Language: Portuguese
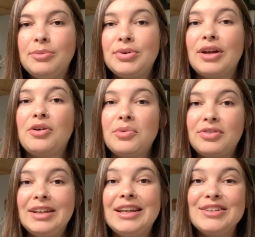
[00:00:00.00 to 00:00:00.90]
porque como eu
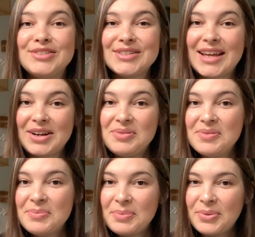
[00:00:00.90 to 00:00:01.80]
falei, eles usaram
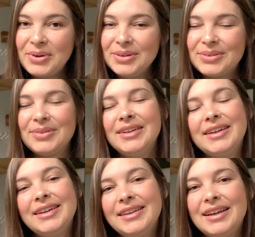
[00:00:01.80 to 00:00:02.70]
muito,
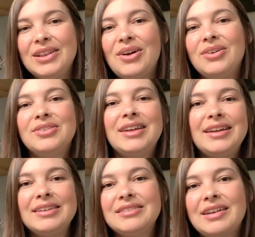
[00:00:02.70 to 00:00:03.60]
e daí logo, né,
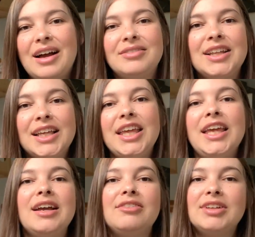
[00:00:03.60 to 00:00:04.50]
cava
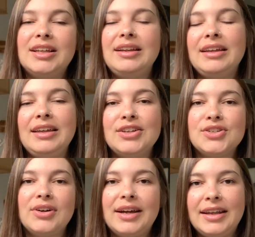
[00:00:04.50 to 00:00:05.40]
daqui, cava dali,
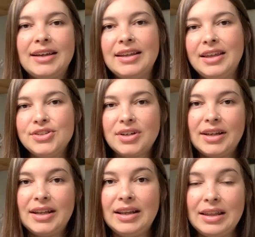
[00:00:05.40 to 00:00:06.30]
joga areia aqui, joga
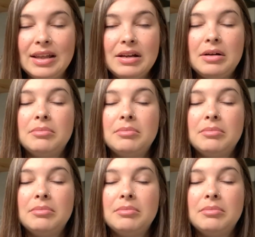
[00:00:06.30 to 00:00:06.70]
areia ali.